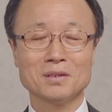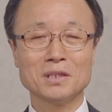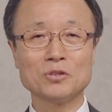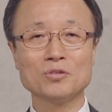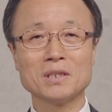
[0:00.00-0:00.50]

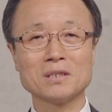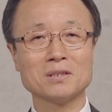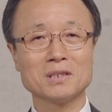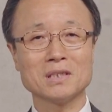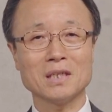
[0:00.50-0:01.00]

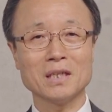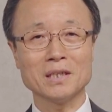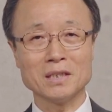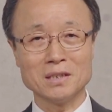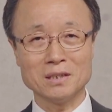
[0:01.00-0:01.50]
예수님께서 지상에
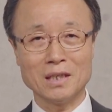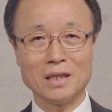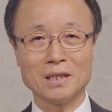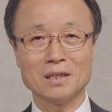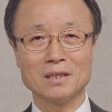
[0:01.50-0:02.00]
계실
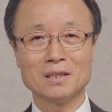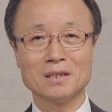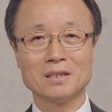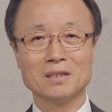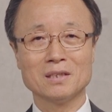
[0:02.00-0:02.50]
때
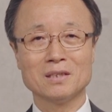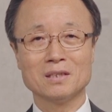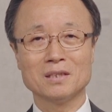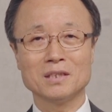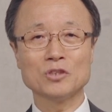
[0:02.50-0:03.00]

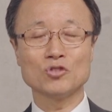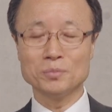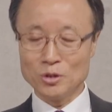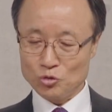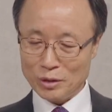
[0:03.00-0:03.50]

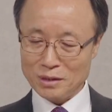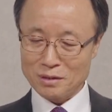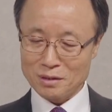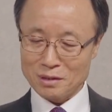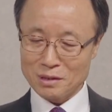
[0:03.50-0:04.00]
예수님은
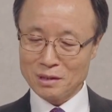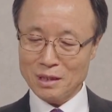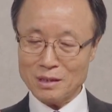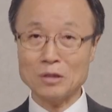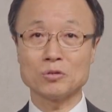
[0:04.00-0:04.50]
죄인들을
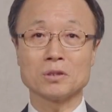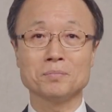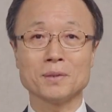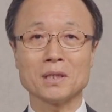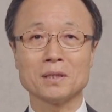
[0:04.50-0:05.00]
그렇게
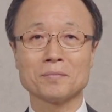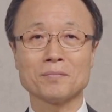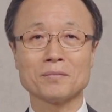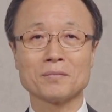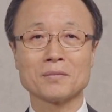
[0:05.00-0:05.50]
다루셨습니다.
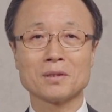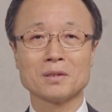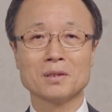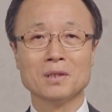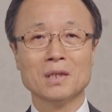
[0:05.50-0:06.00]

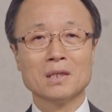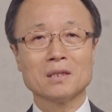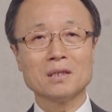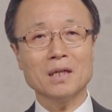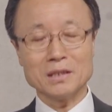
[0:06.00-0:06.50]

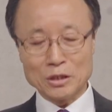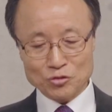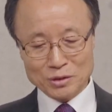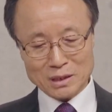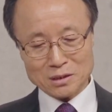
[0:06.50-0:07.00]
그러나
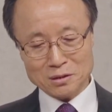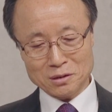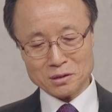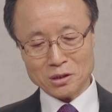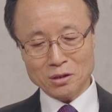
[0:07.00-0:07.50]

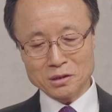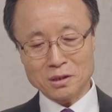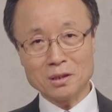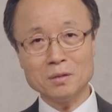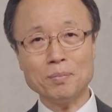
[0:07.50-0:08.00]
예수님께서
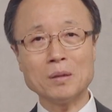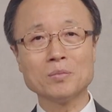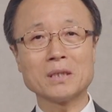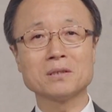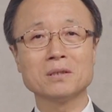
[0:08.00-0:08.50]
성전을
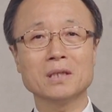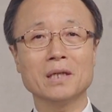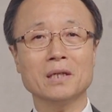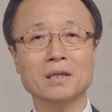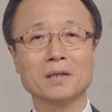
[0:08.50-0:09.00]
방문했을
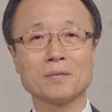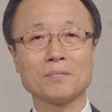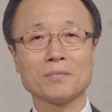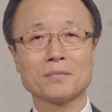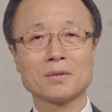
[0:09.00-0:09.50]
때
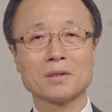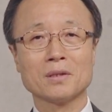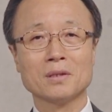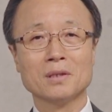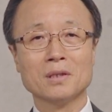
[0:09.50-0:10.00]

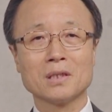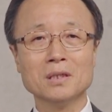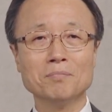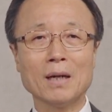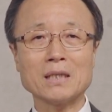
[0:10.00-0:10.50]
그
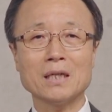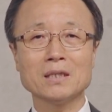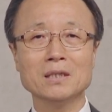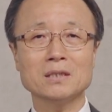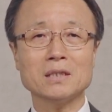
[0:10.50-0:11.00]

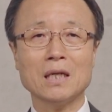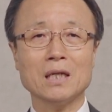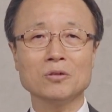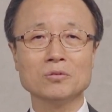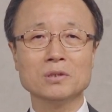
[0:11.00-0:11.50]
마당이
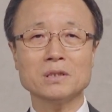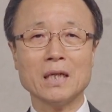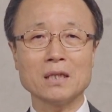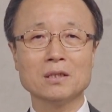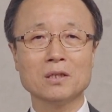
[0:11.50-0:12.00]
사나운
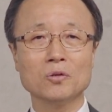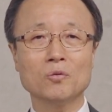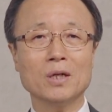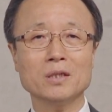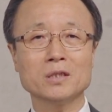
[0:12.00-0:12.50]

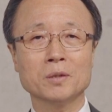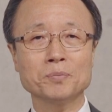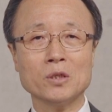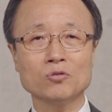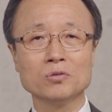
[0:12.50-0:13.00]
상인들과
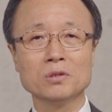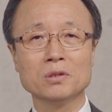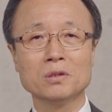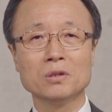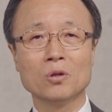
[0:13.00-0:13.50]

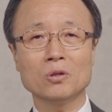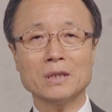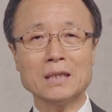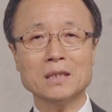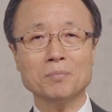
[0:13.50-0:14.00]
협작꾼들로
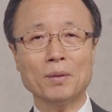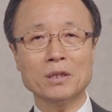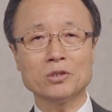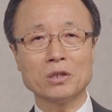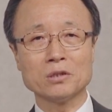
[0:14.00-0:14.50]

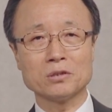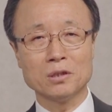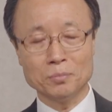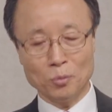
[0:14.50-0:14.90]
난장판이 된 것을